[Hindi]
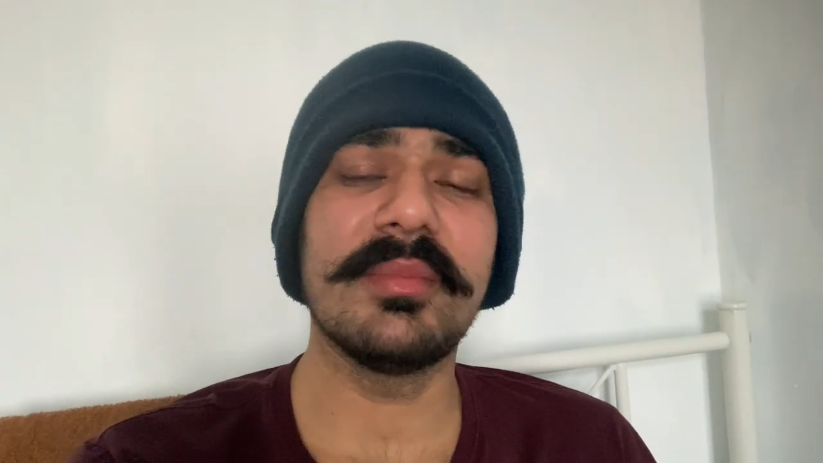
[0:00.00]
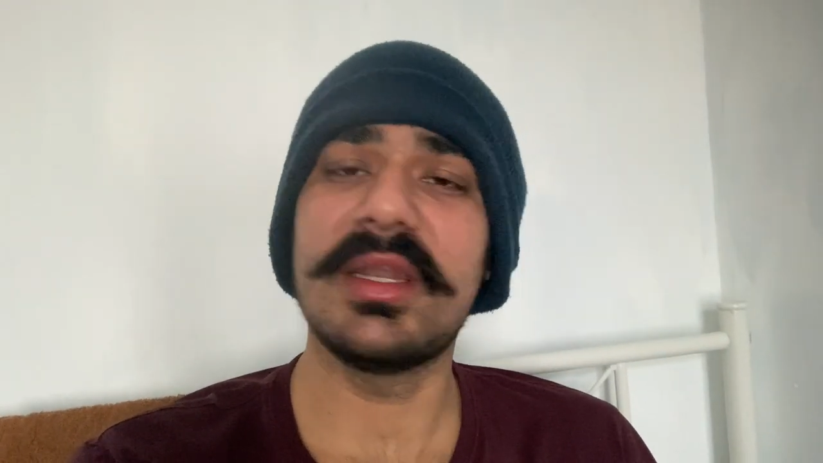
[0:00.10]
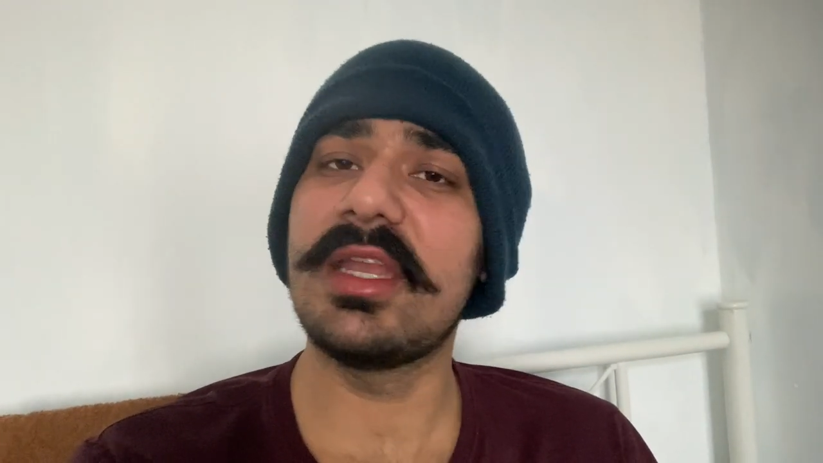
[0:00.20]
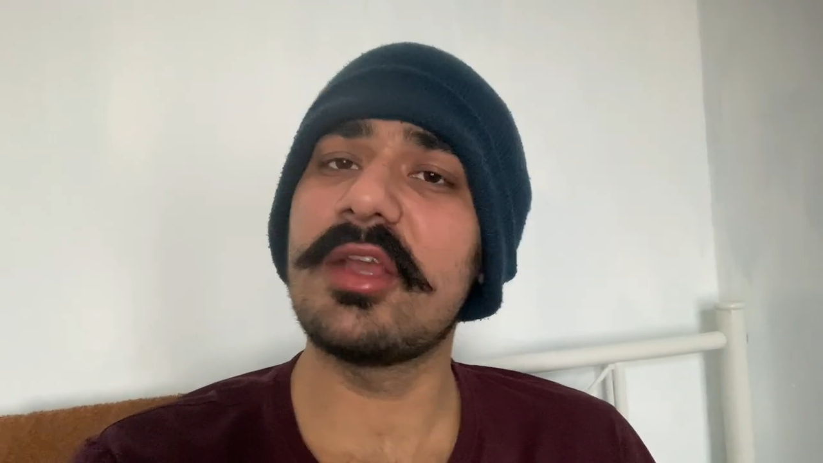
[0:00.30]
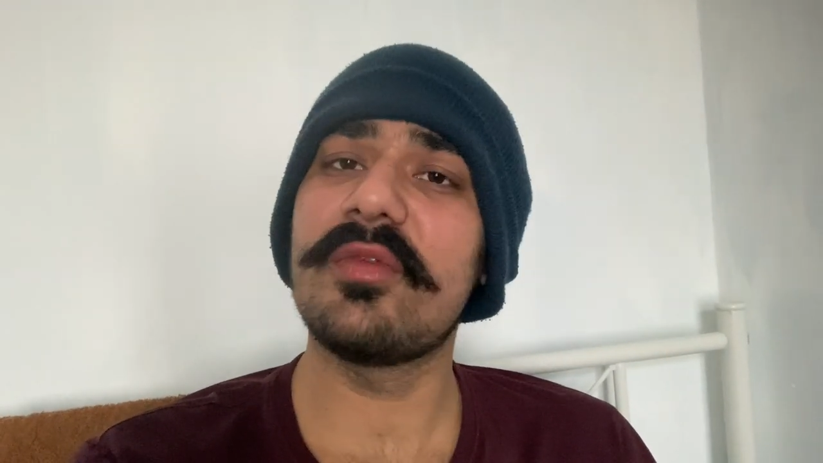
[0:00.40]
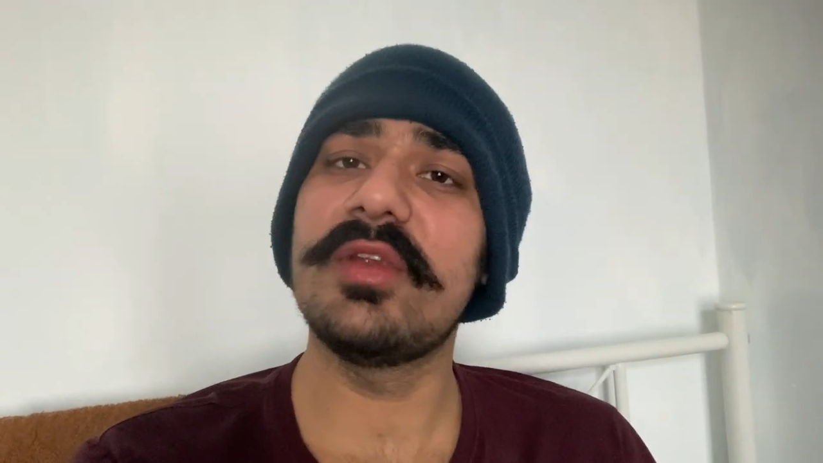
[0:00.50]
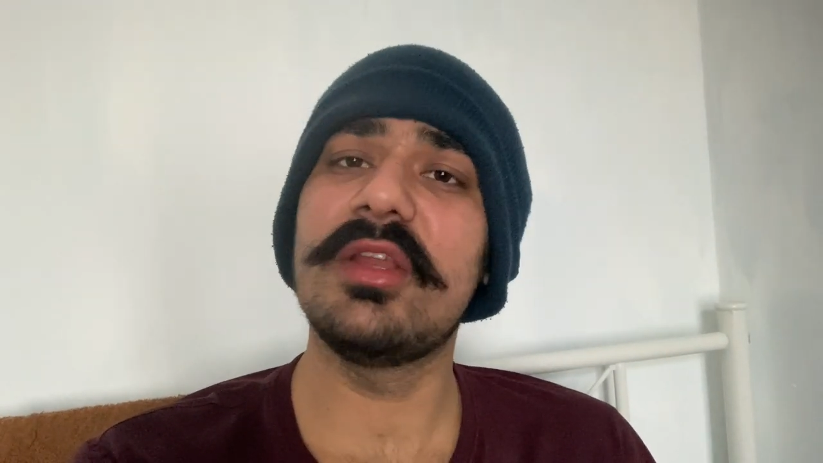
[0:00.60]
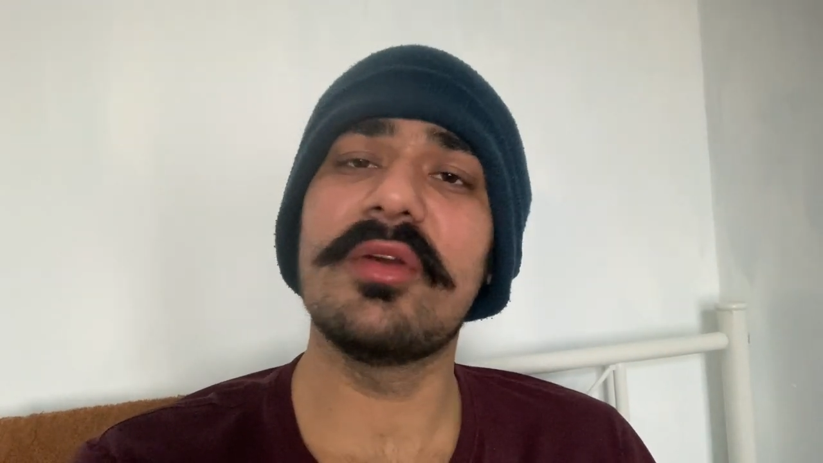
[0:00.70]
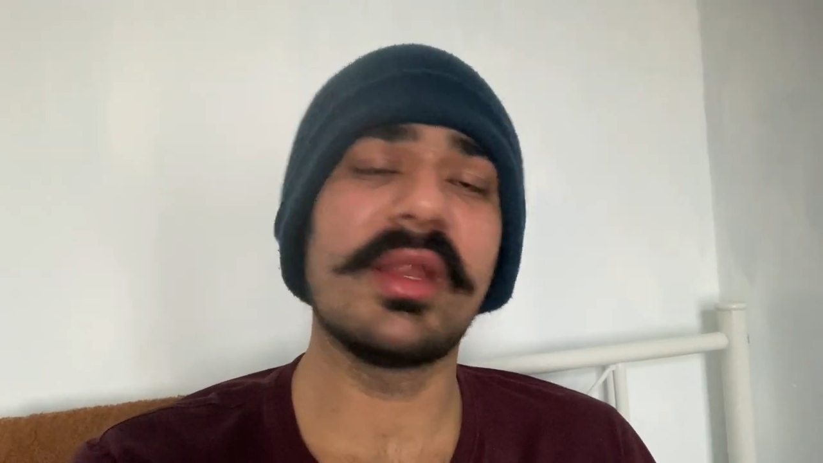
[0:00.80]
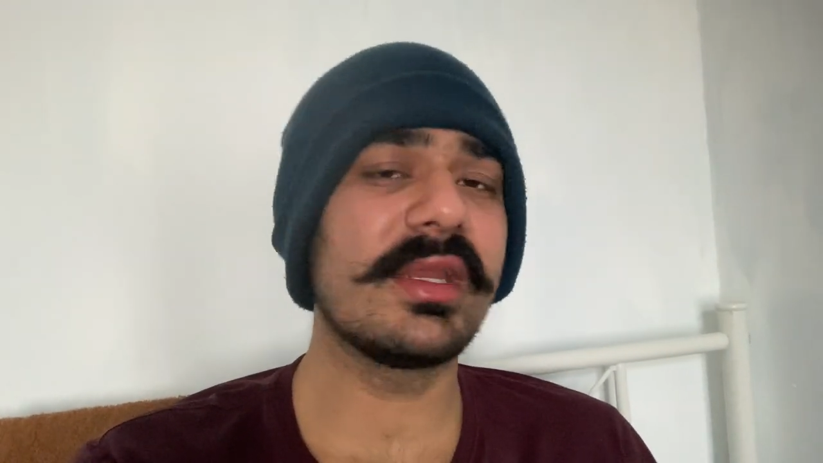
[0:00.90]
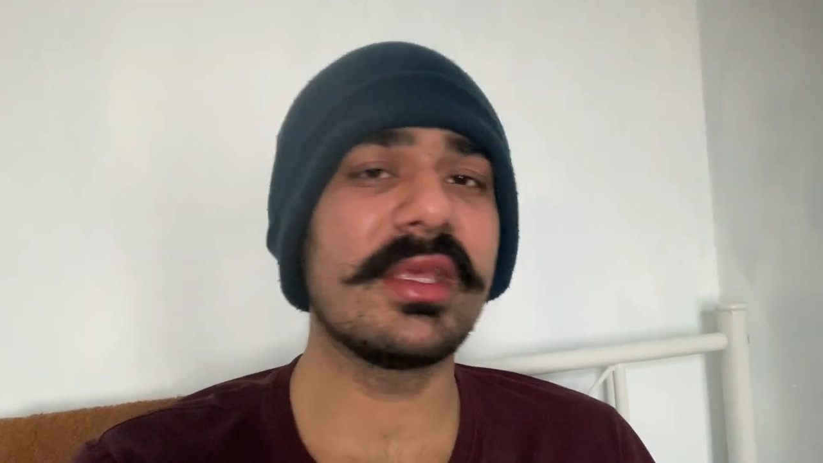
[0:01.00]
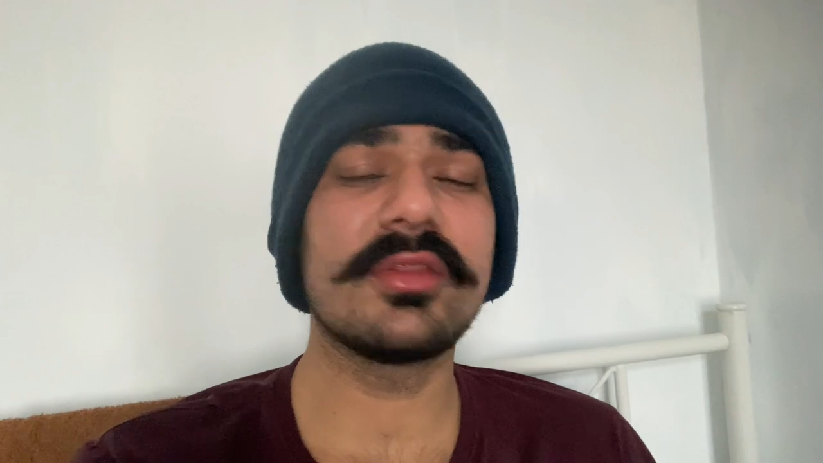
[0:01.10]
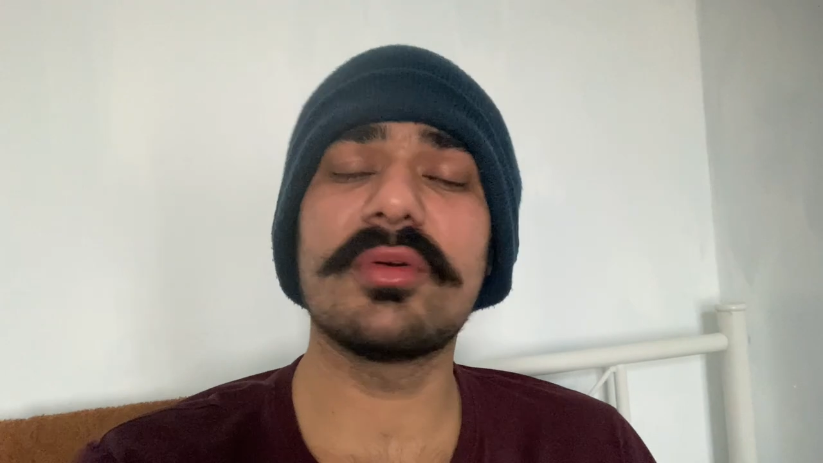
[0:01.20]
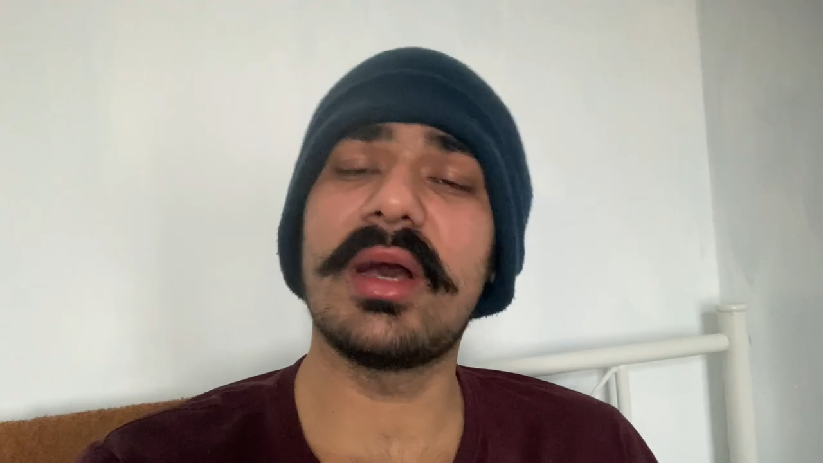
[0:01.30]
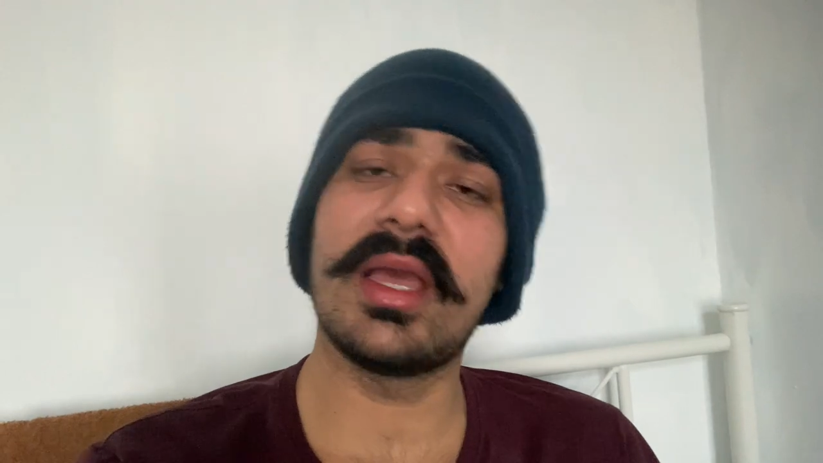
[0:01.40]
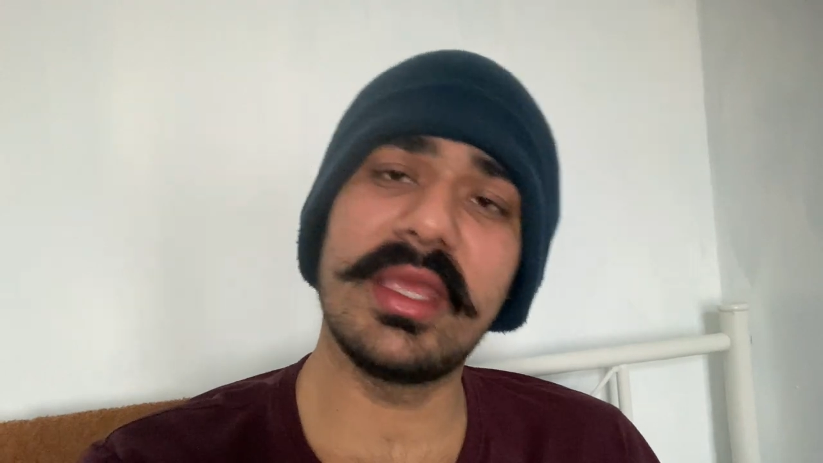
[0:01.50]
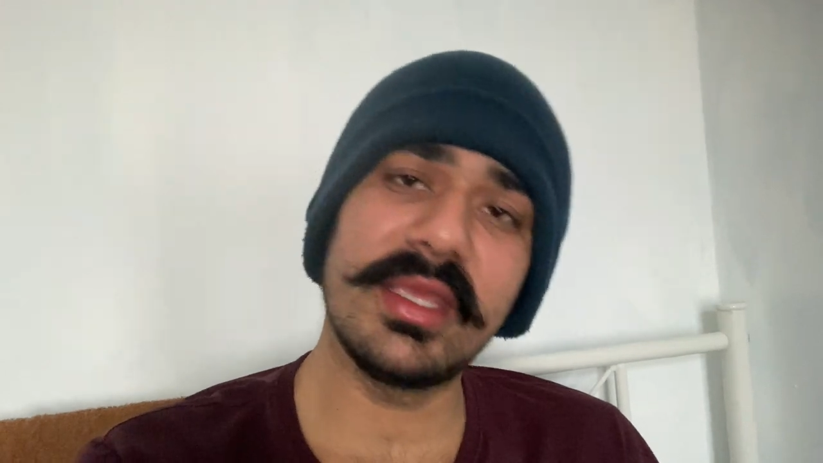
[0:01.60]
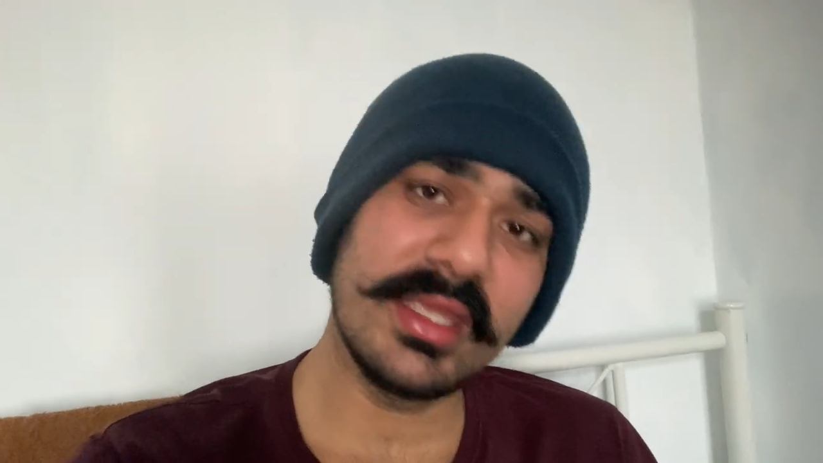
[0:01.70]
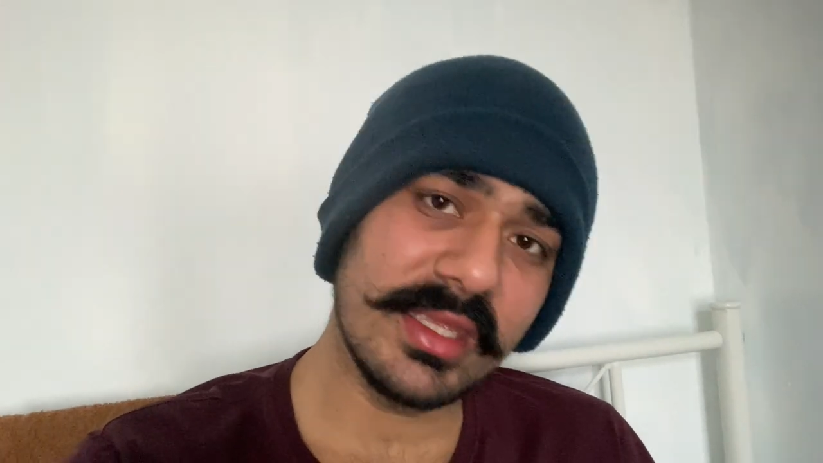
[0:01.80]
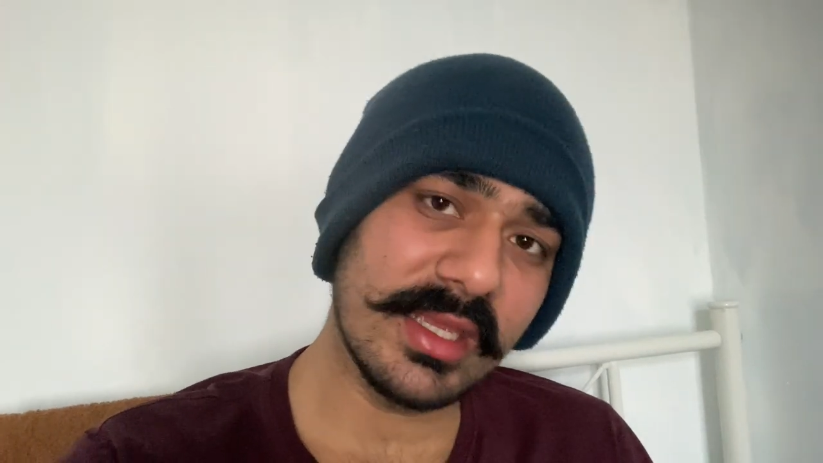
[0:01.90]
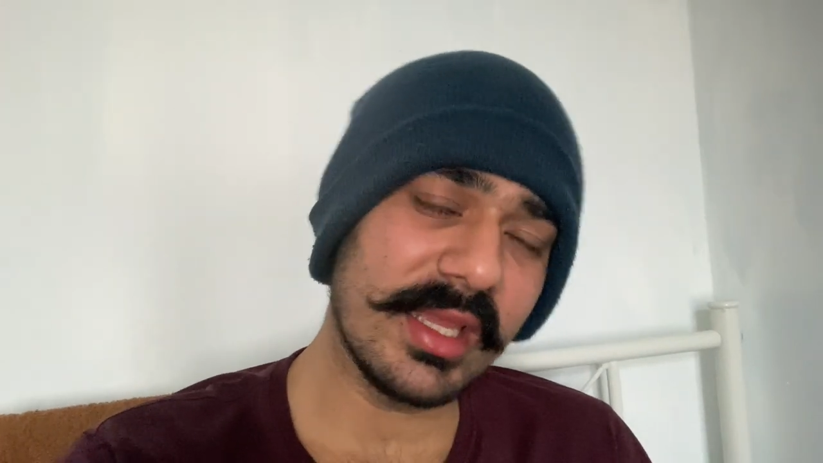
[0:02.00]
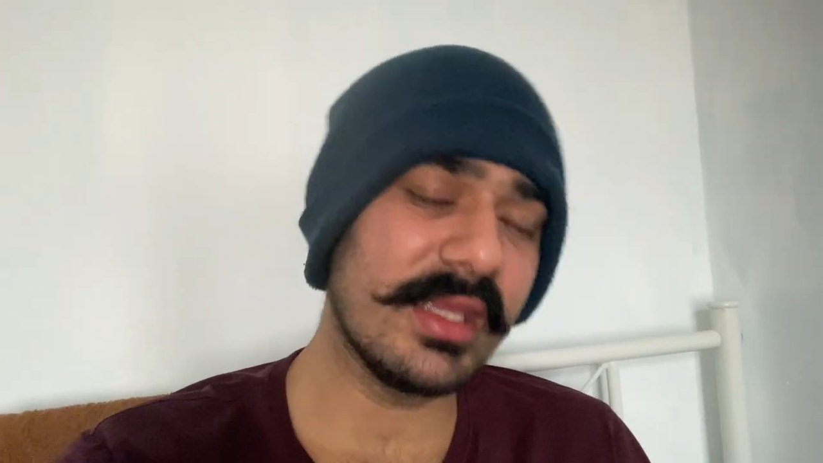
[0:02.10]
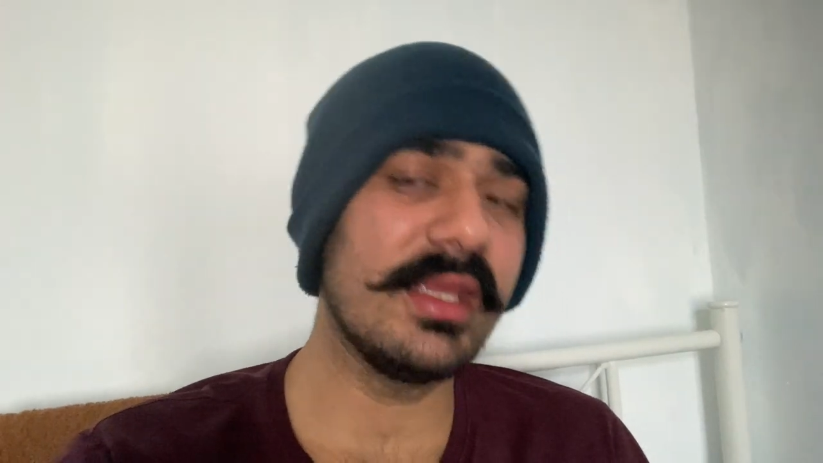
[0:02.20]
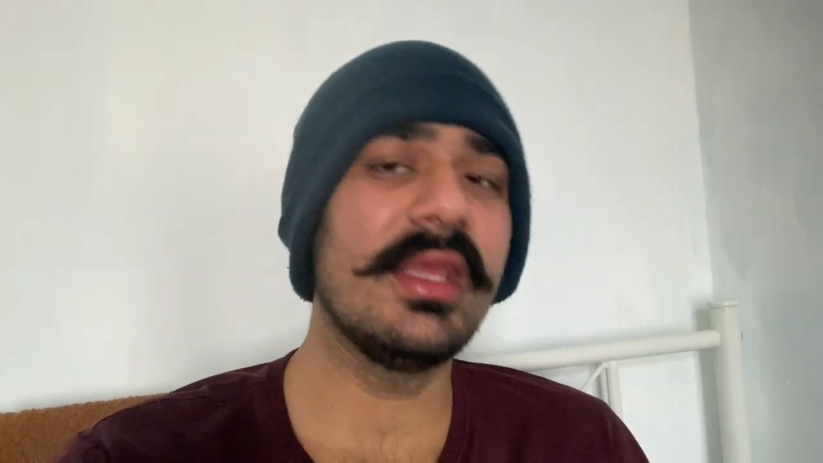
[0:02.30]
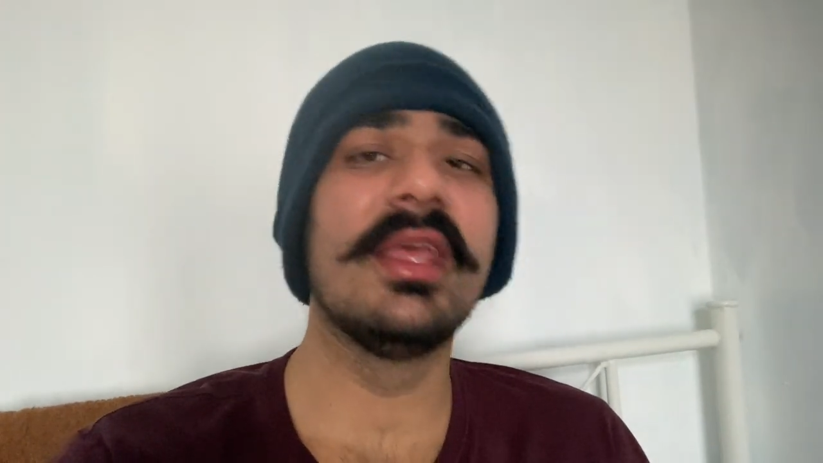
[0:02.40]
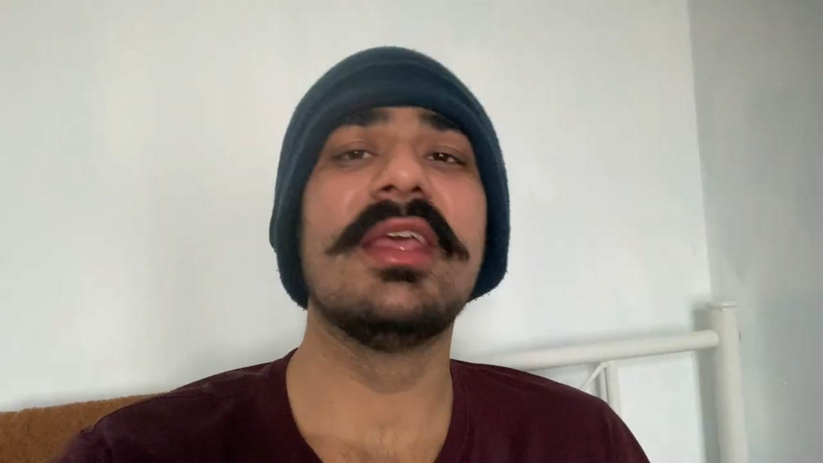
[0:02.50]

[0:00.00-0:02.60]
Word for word: मंडे को वीडियो आनी है तो आएगी ही आएगी